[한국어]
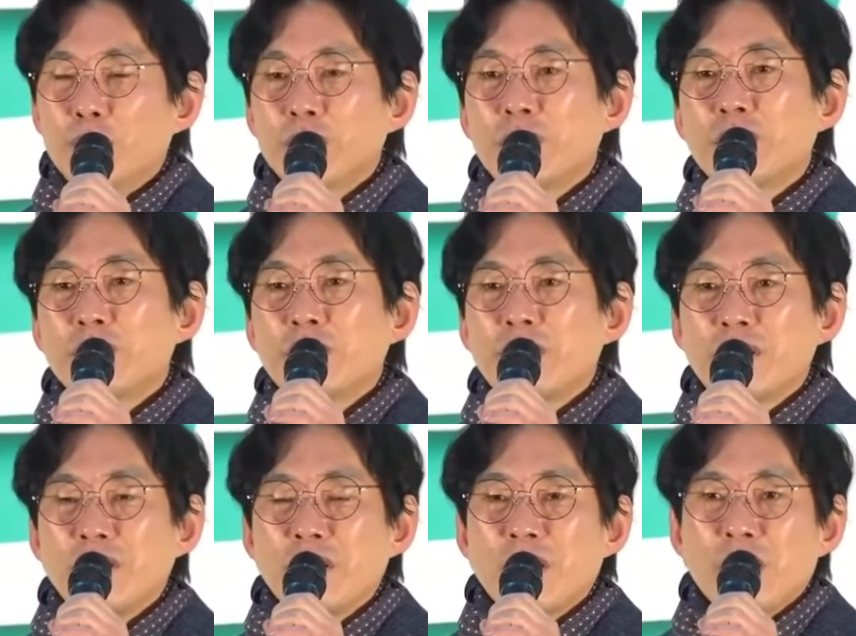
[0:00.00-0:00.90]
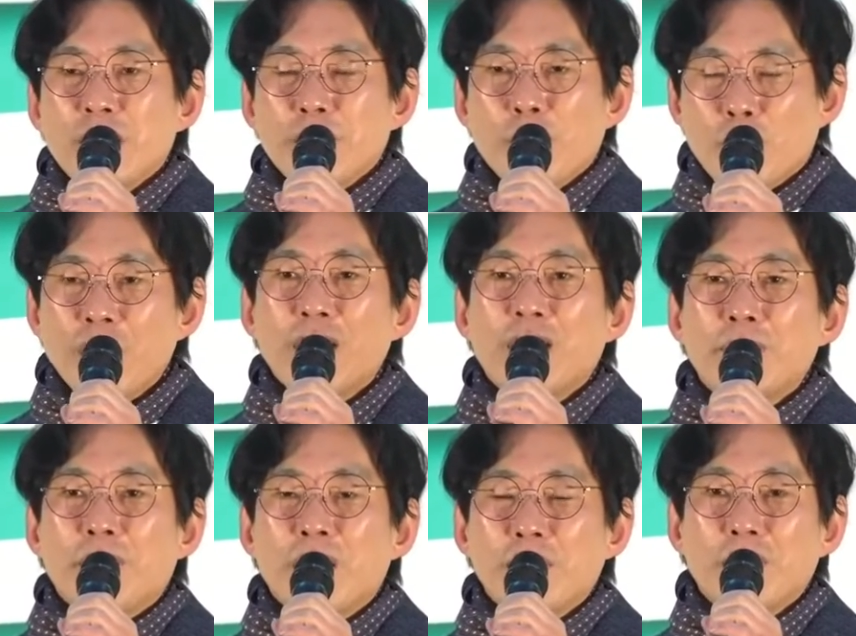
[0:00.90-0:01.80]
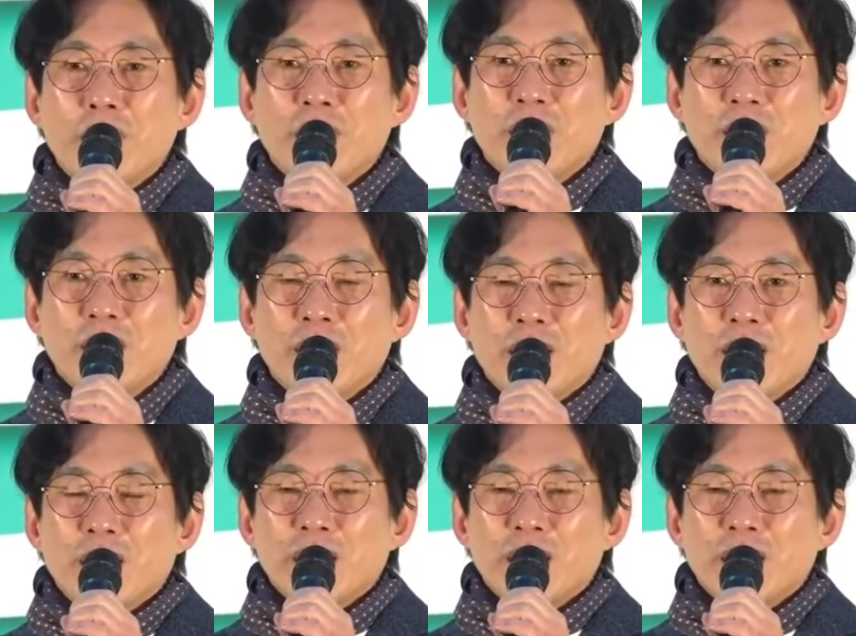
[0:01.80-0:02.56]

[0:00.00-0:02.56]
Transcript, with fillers: 윤석열을 몰아내는 방법을